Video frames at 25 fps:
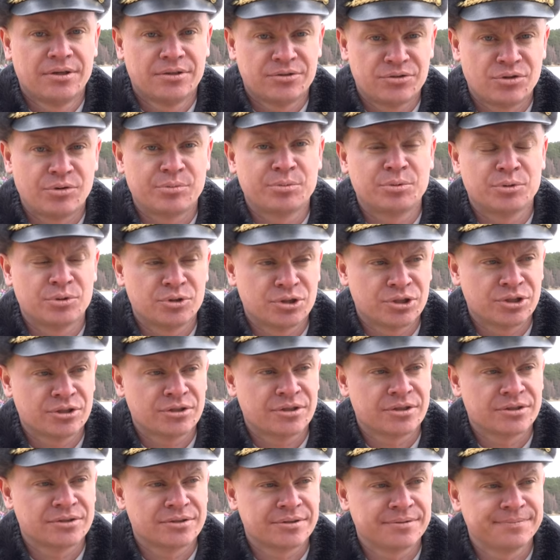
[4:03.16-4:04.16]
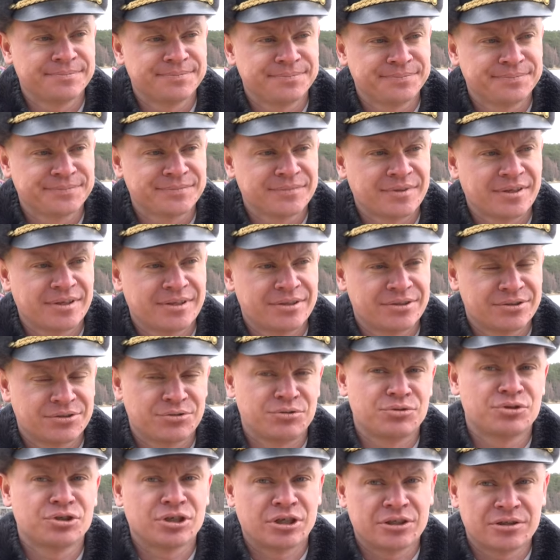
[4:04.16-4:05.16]
теплую жидкость,
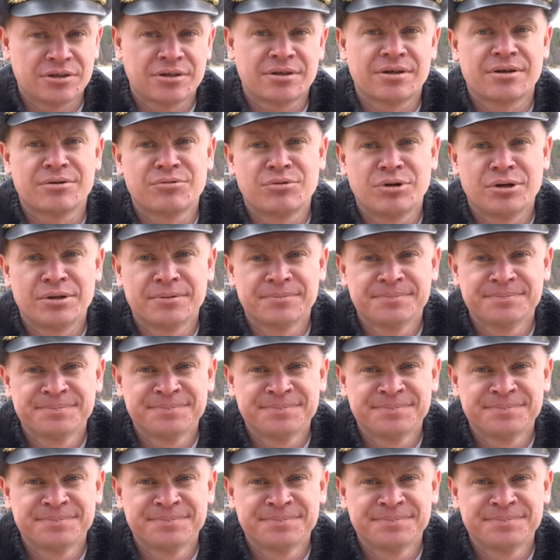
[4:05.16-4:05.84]
исключать алкоголь.